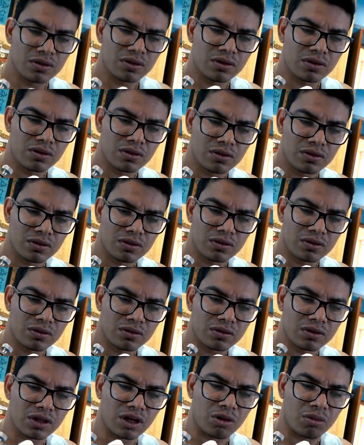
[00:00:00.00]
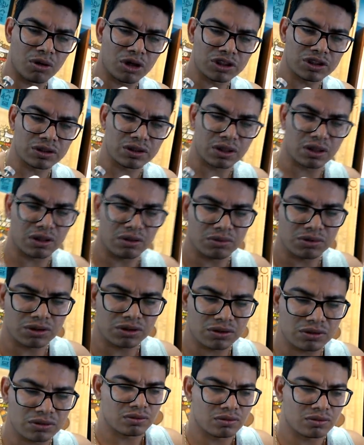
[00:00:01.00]
aí o horário, né? Não
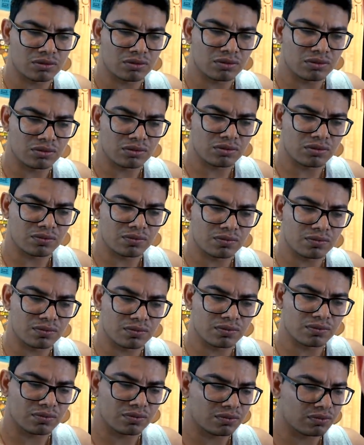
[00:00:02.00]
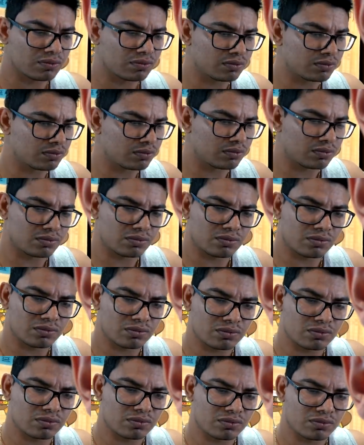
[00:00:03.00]
mostramos. Mas é. Tá
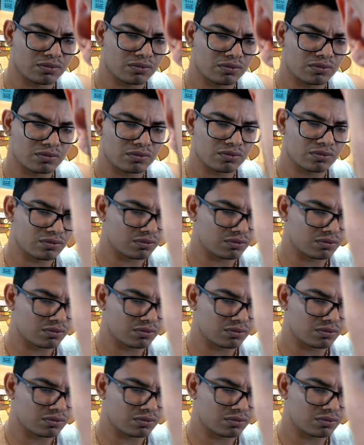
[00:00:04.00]
tranquilo.